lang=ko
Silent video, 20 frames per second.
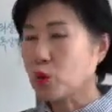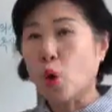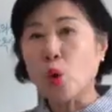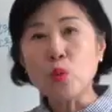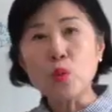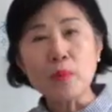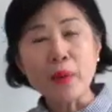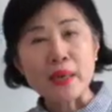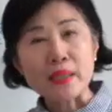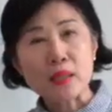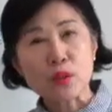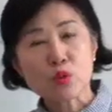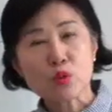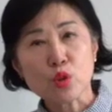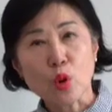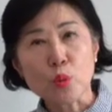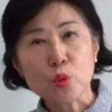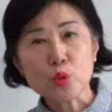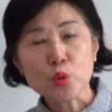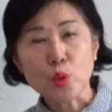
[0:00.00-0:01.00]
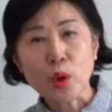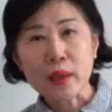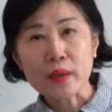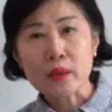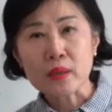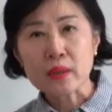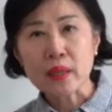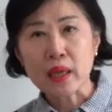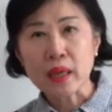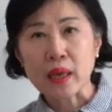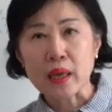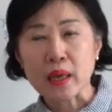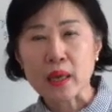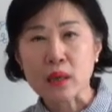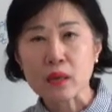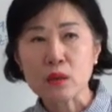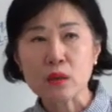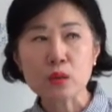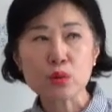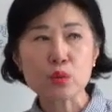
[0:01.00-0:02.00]
너무 맛있고 너무
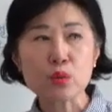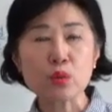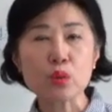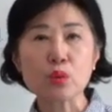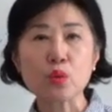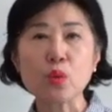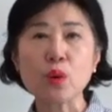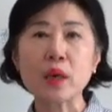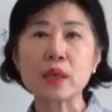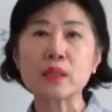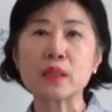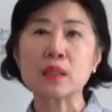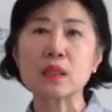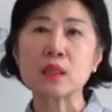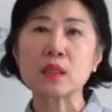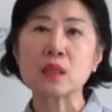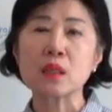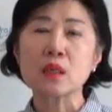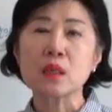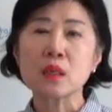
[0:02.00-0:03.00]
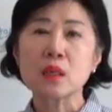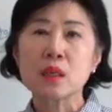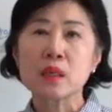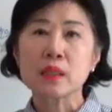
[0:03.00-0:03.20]
좋았는데 그 술을 똑같이